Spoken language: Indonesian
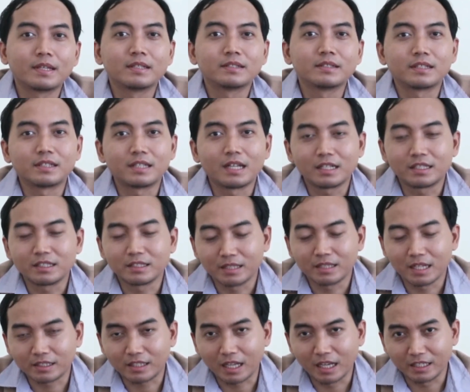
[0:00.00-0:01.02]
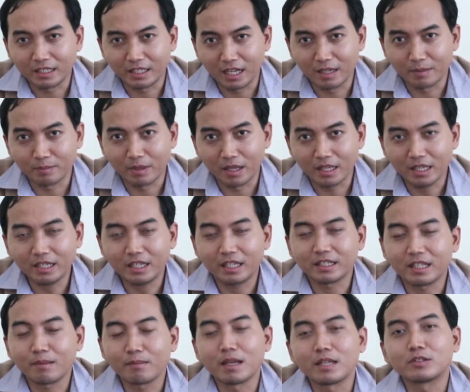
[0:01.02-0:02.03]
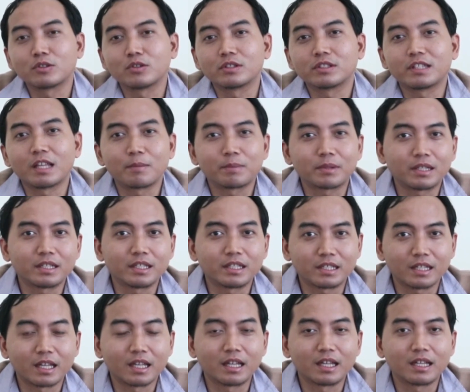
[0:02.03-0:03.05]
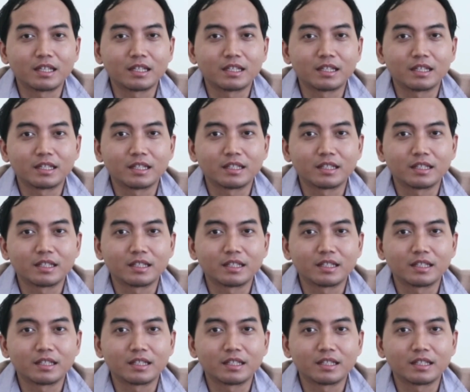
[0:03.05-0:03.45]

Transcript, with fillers: Setelah dijelaskan dengan baik, kita masuk step ketiga,